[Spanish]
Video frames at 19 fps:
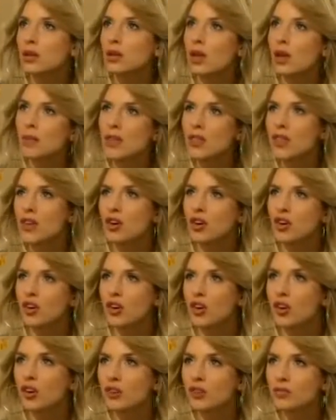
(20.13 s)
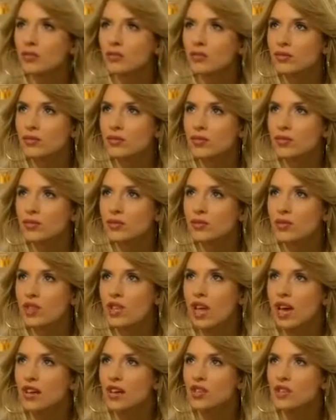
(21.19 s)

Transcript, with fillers: Que me dijo no. ¿Qué